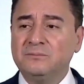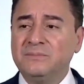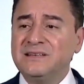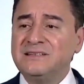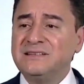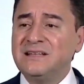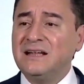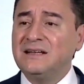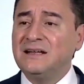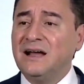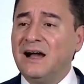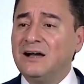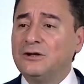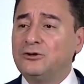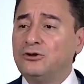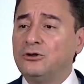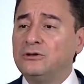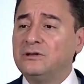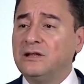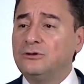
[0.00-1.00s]
Bizden
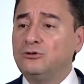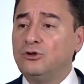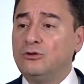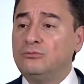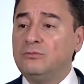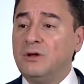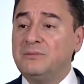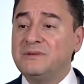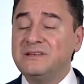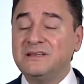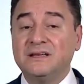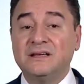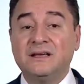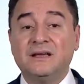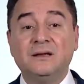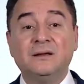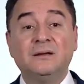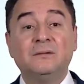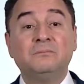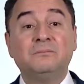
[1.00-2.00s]
hak yoluna dönmemizi
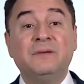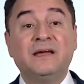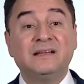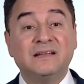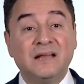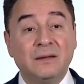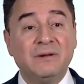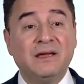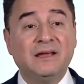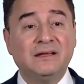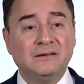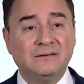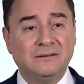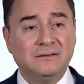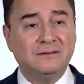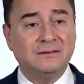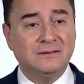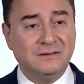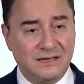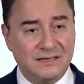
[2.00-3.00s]
beklemeyin
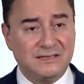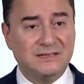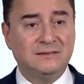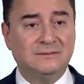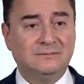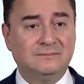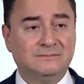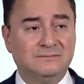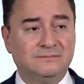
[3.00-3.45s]
desin.